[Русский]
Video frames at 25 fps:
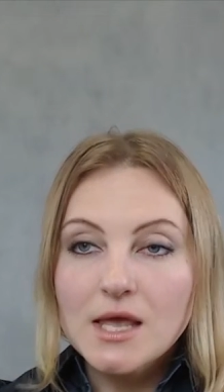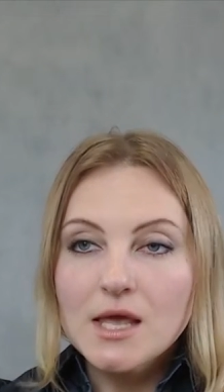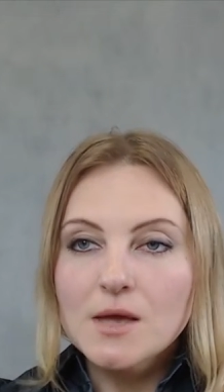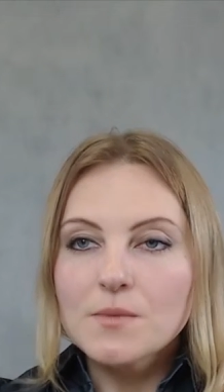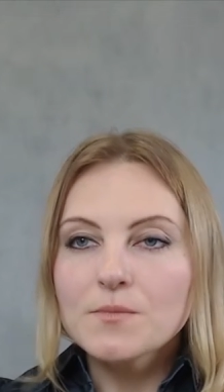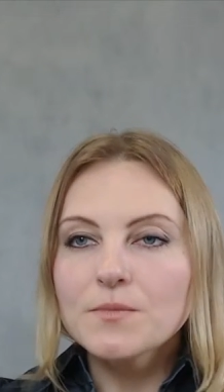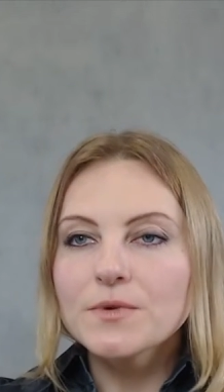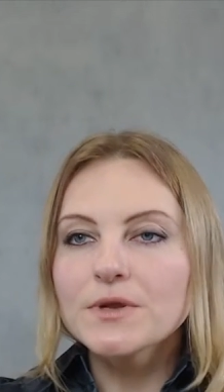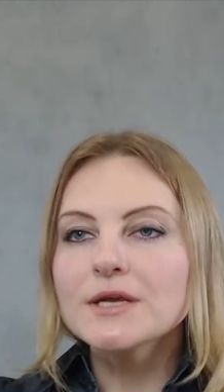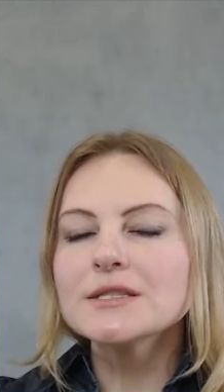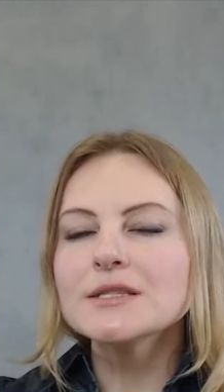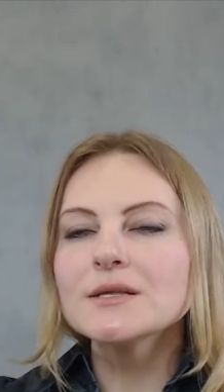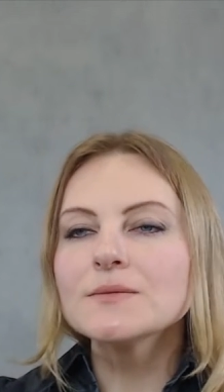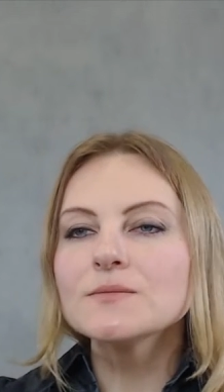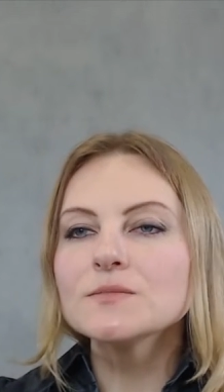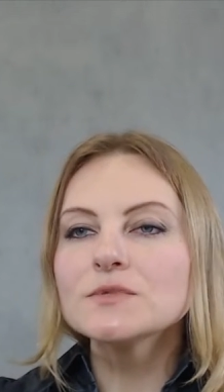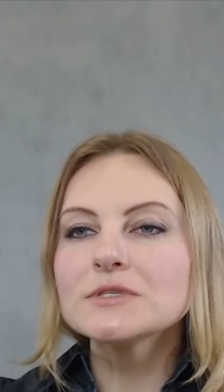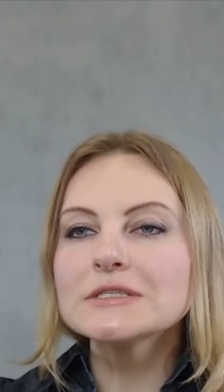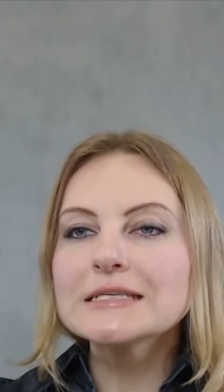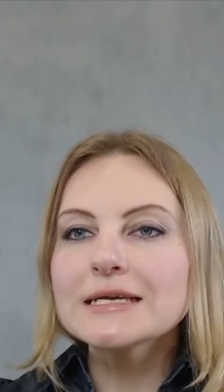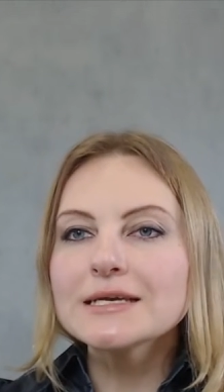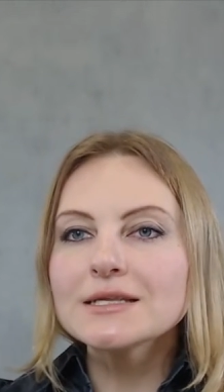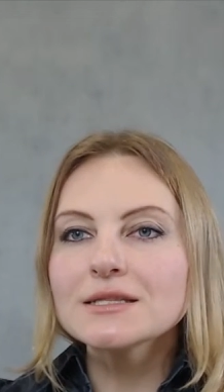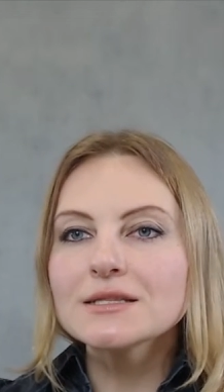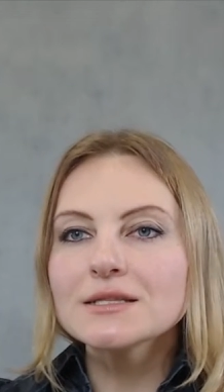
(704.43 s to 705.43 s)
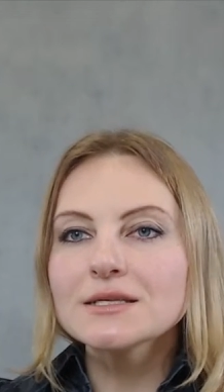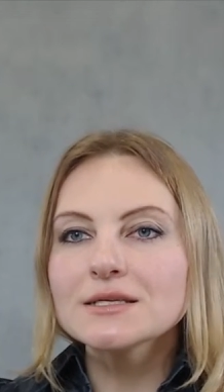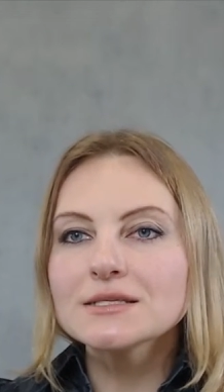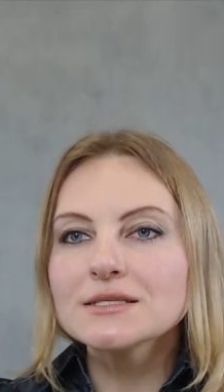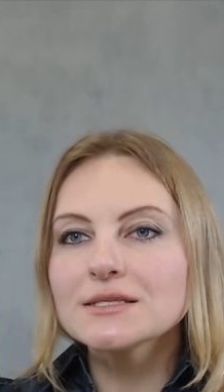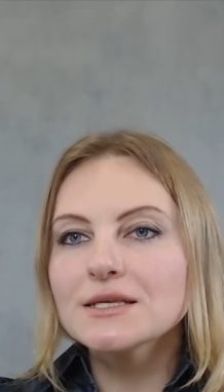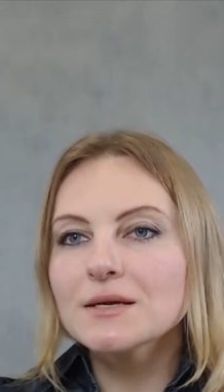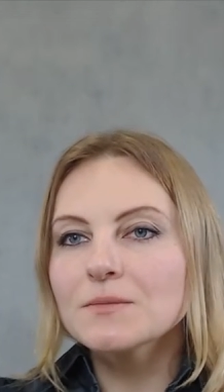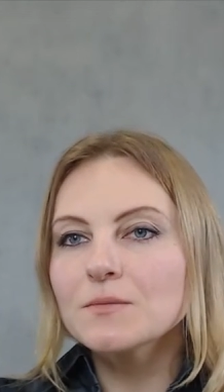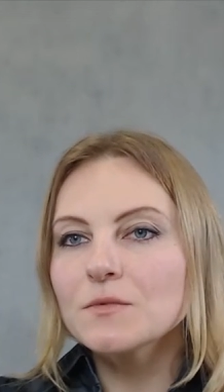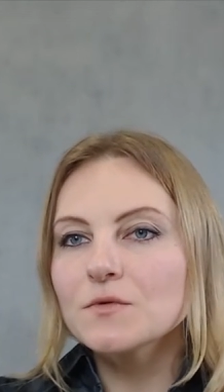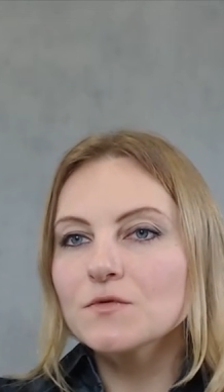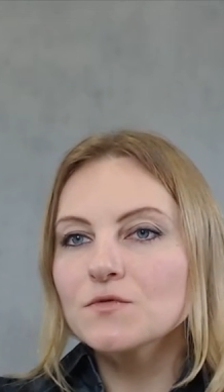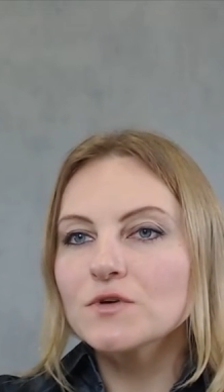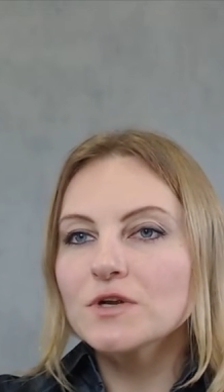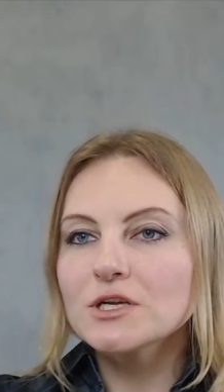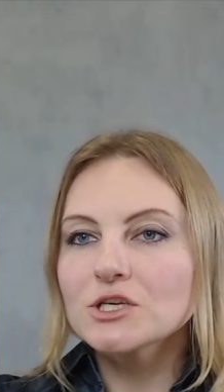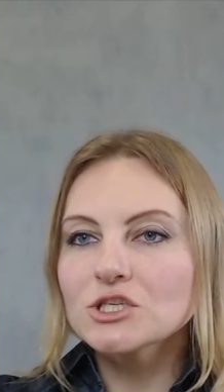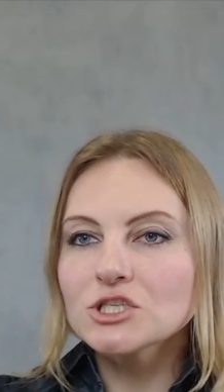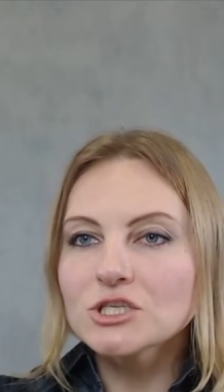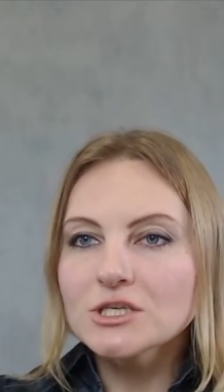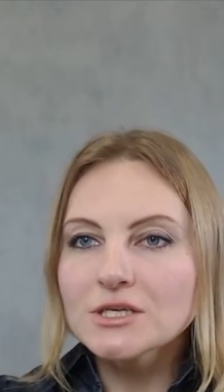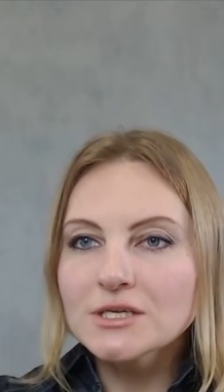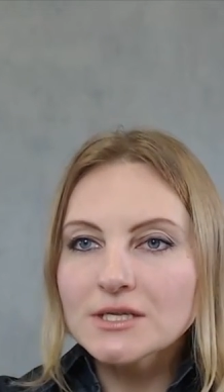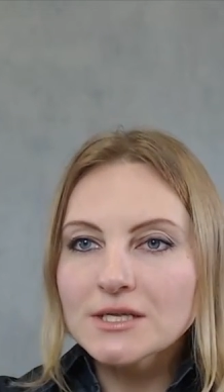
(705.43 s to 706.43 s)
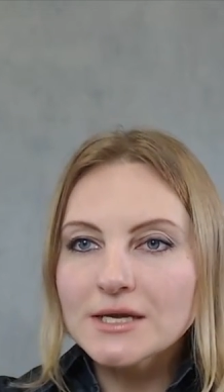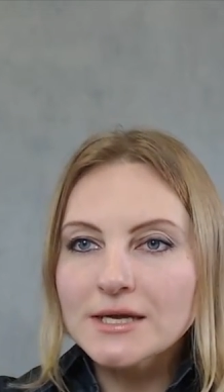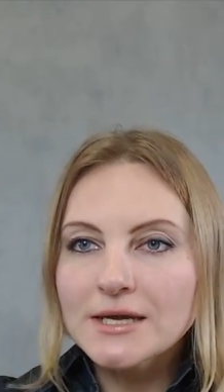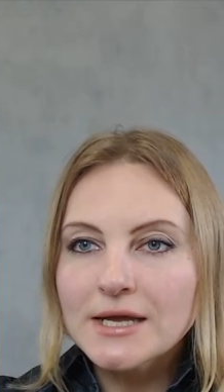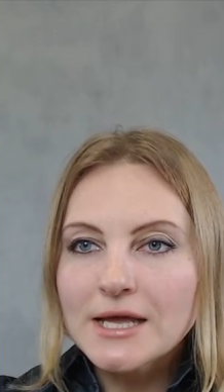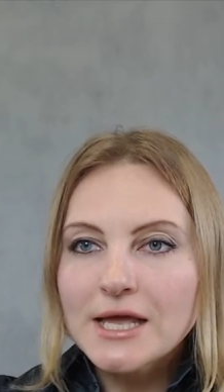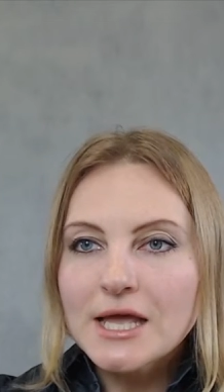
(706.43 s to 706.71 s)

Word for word: При этом ценность самовыражения